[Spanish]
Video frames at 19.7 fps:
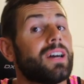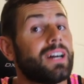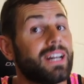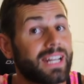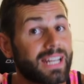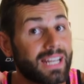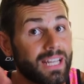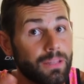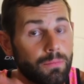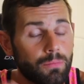
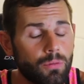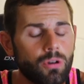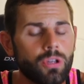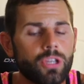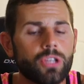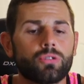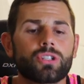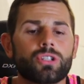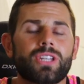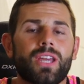ritmo
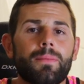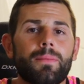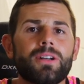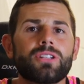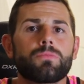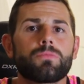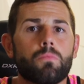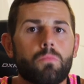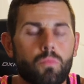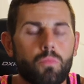y entonces
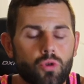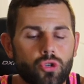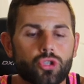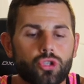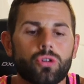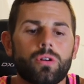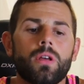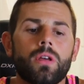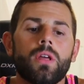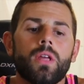quemas
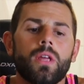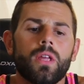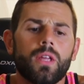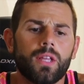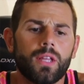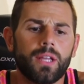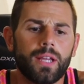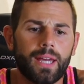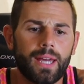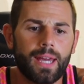mucho.
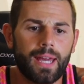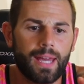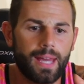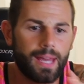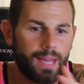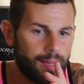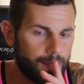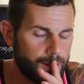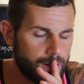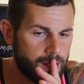
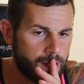Eh,